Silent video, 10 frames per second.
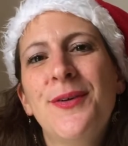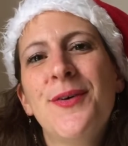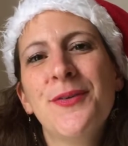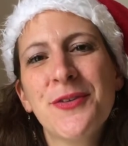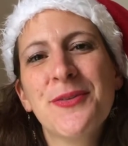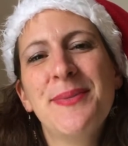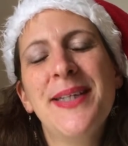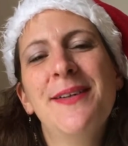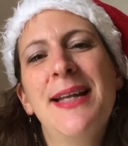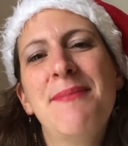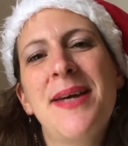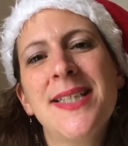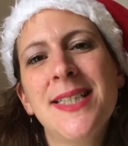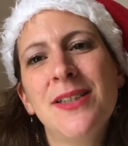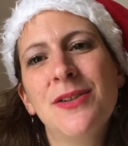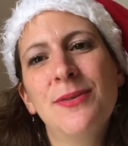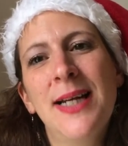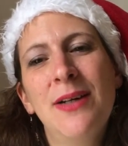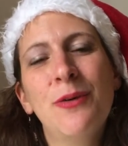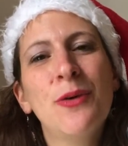on se met dans la magie de
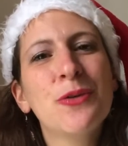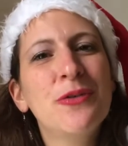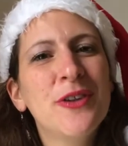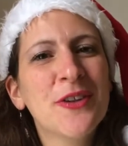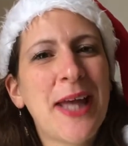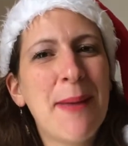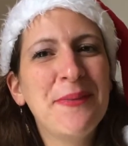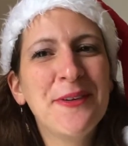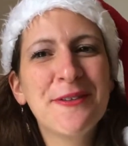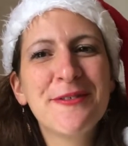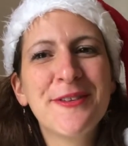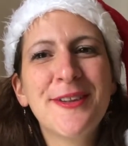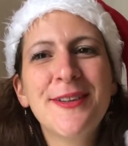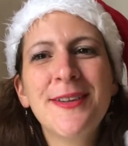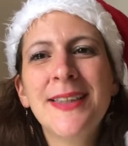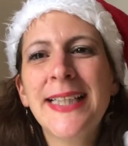Noël, on retrouve notre âme d'enfant